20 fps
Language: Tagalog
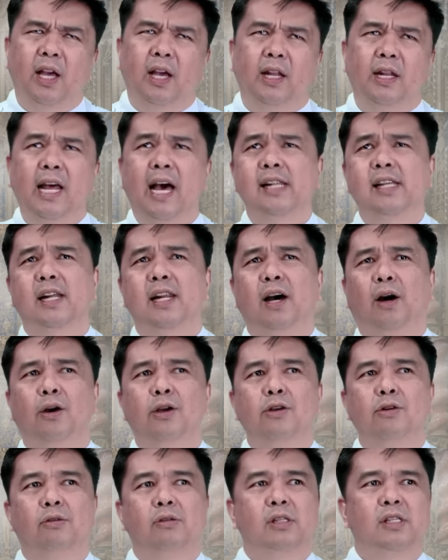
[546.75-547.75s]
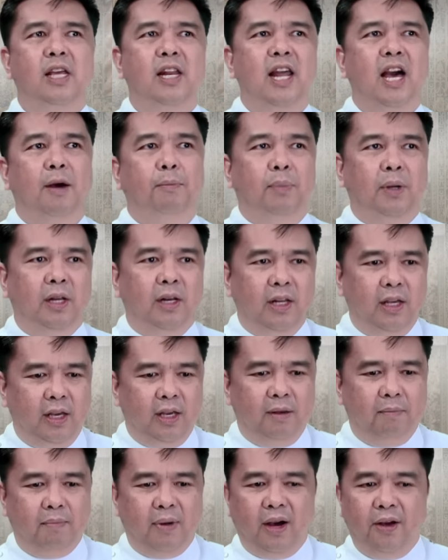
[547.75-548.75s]
Naalala ko yung sinabi
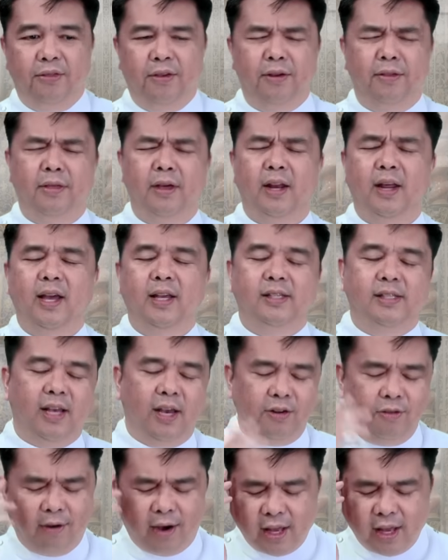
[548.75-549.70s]
ni Mother Teresa, no?